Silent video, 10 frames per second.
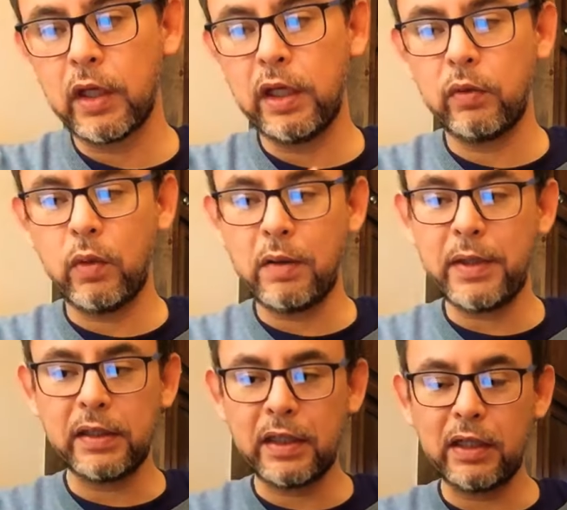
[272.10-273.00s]

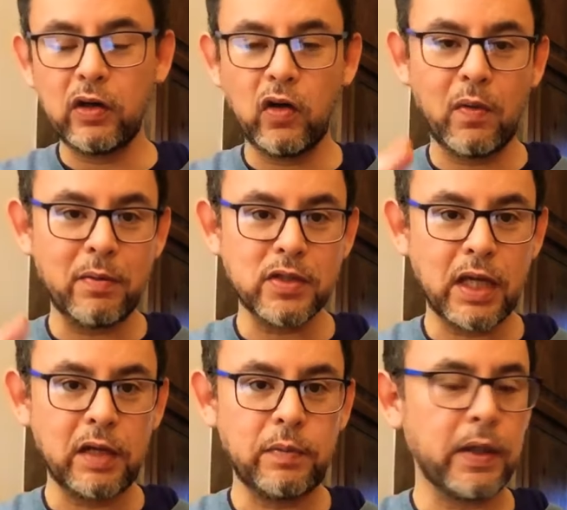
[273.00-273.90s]
Igualmente lo
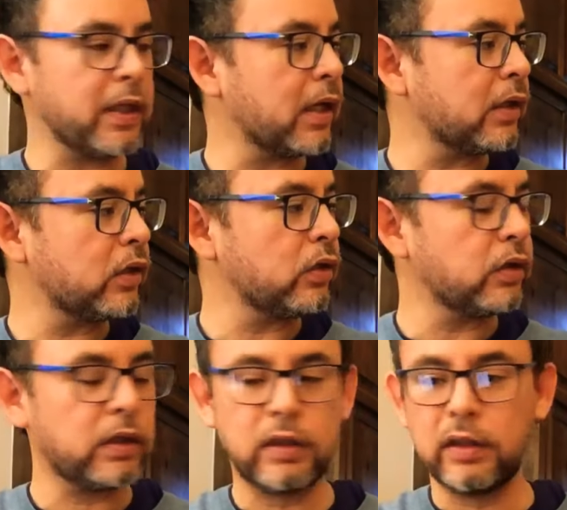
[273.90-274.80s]
vamos a ir
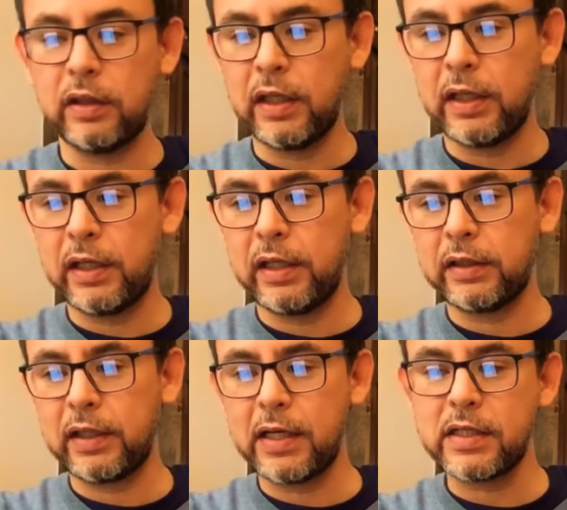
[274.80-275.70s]
practicando
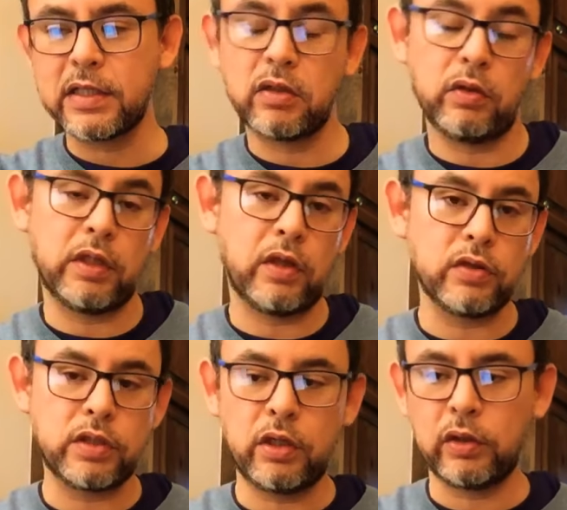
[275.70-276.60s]
de 3 o de
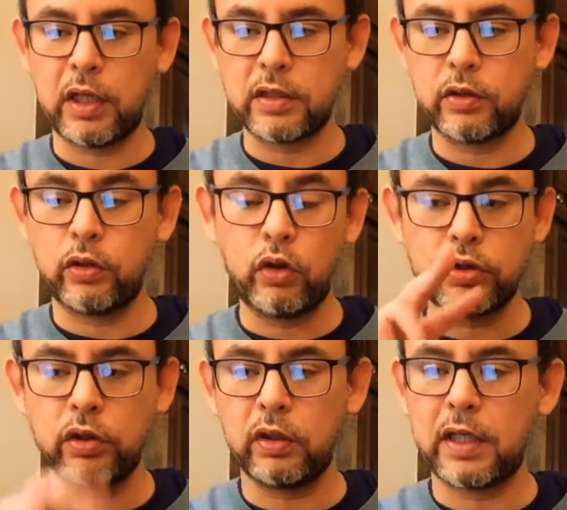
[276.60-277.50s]
12 notas,
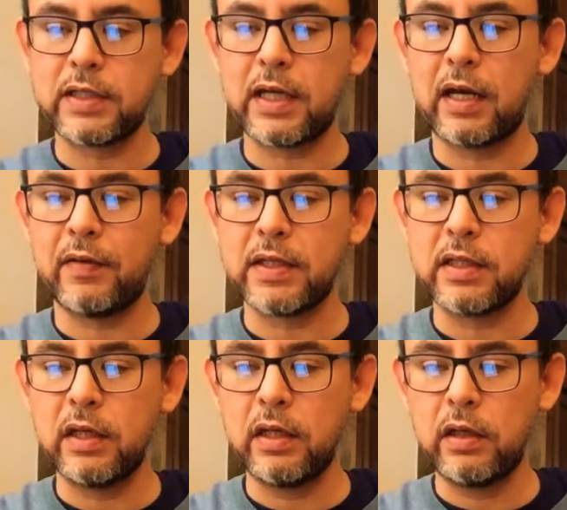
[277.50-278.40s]
dos notas cada
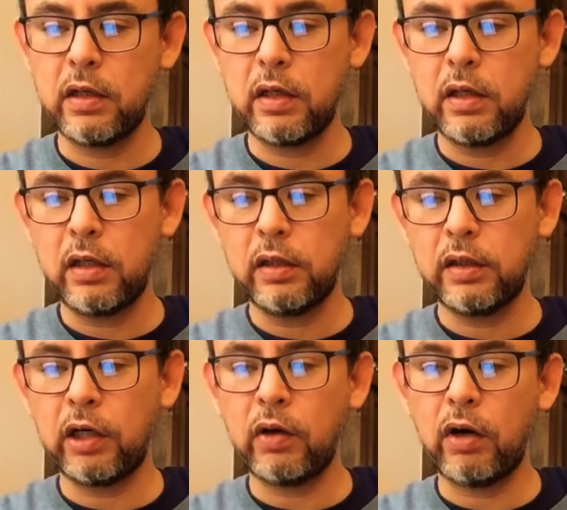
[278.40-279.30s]
vez.
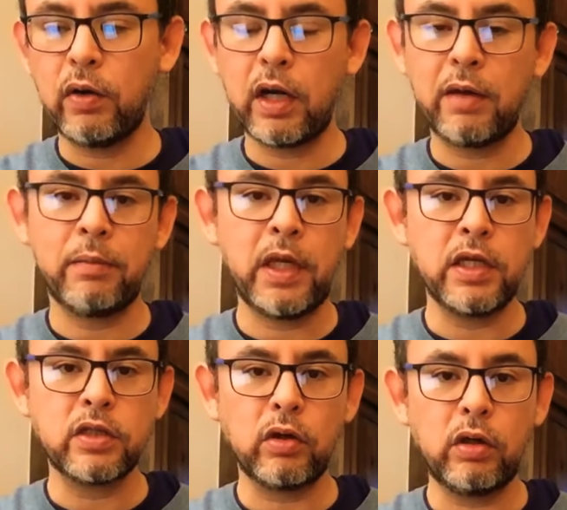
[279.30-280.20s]
Tengo ahora mi
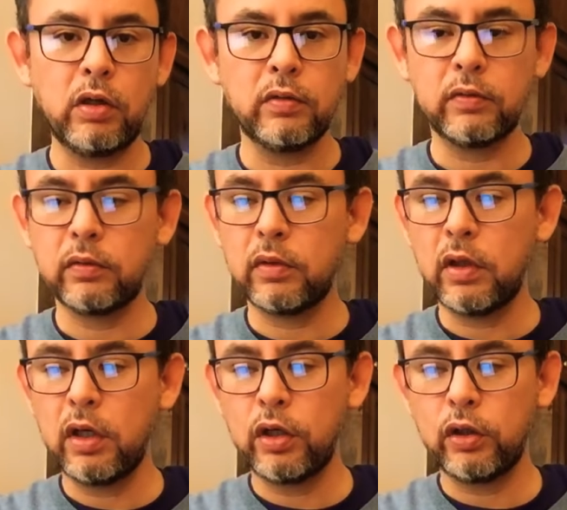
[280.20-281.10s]
y sol,
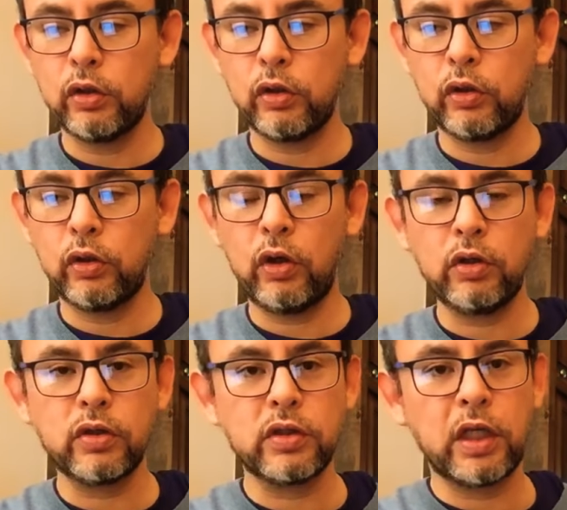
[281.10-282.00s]

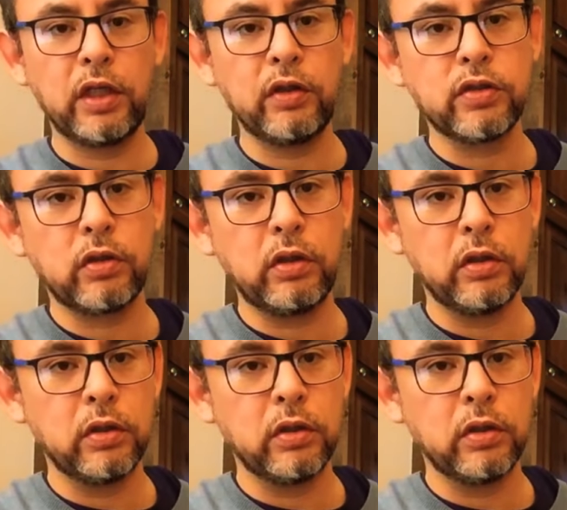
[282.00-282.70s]
do sostenido y sol,